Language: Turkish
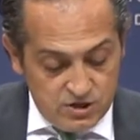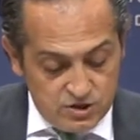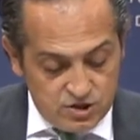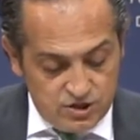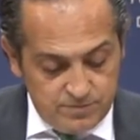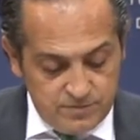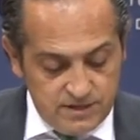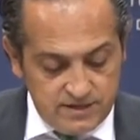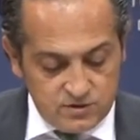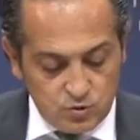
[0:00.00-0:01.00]

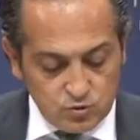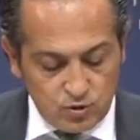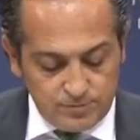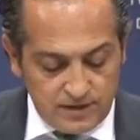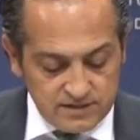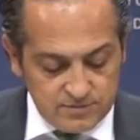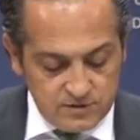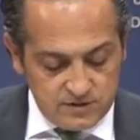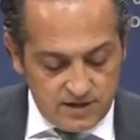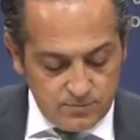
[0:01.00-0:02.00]
Şimdi son
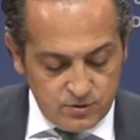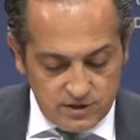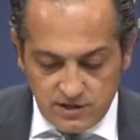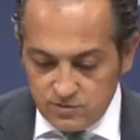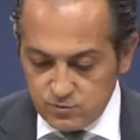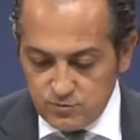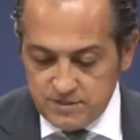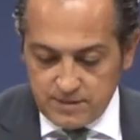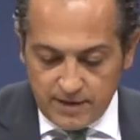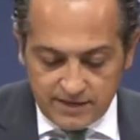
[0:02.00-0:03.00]
toplantımızdan bu yana uzun bir
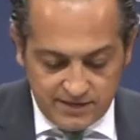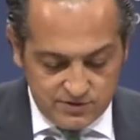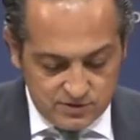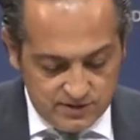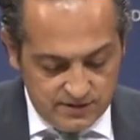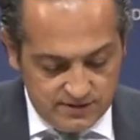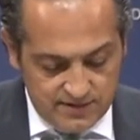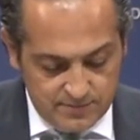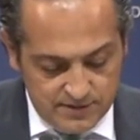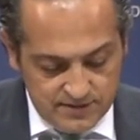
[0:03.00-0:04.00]
zaman geçti
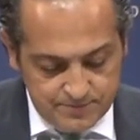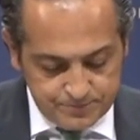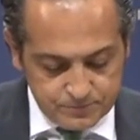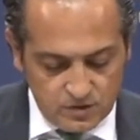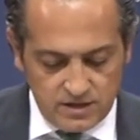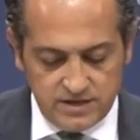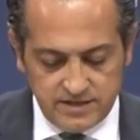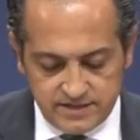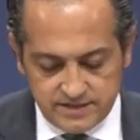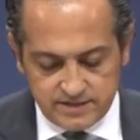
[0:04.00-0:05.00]
diyebilirim
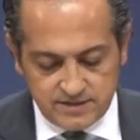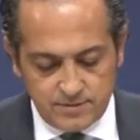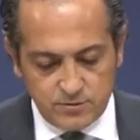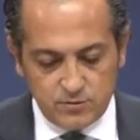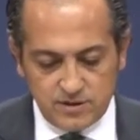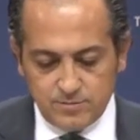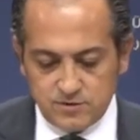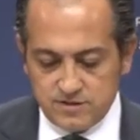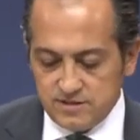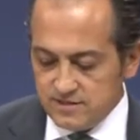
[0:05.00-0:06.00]
e, tabii
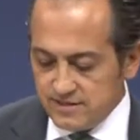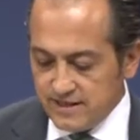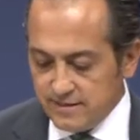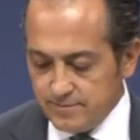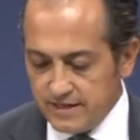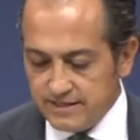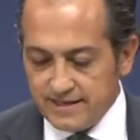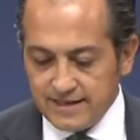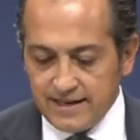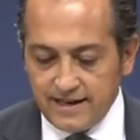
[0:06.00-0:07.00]
ülkemizde
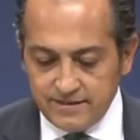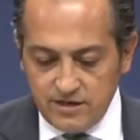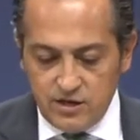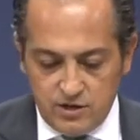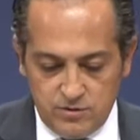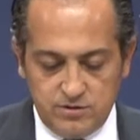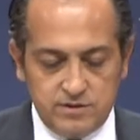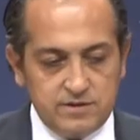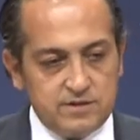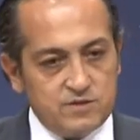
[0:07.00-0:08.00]
meydana gelen
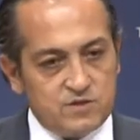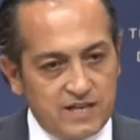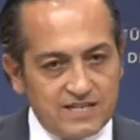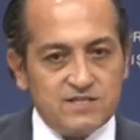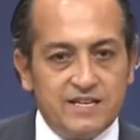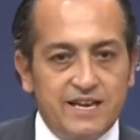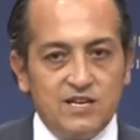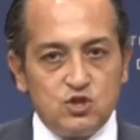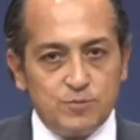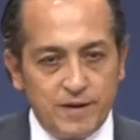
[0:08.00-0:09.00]
e, siyasi
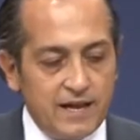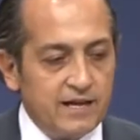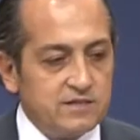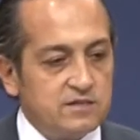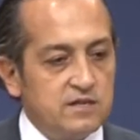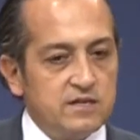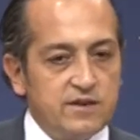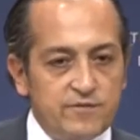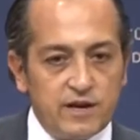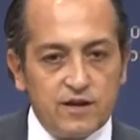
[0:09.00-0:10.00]
gelişmeler, e,
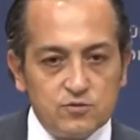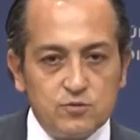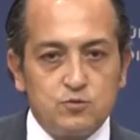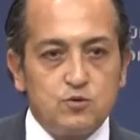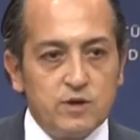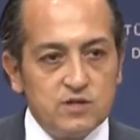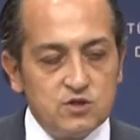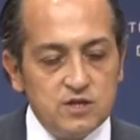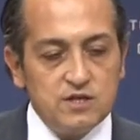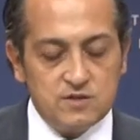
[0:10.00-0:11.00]
referandum
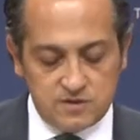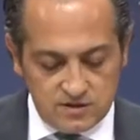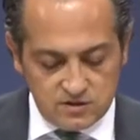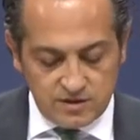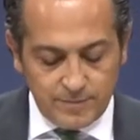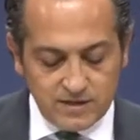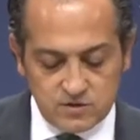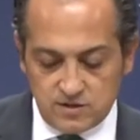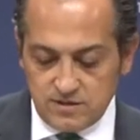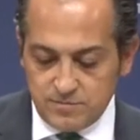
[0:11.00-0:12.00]
süreci ister
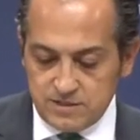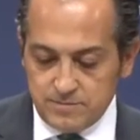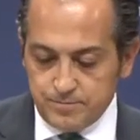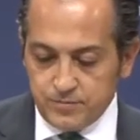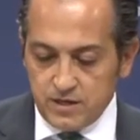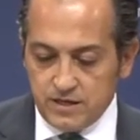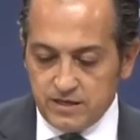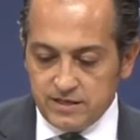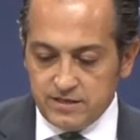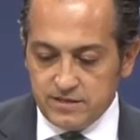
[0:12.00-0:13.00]
istemez e, bizim
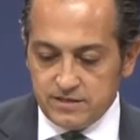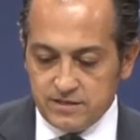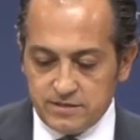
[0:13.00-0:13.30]
e,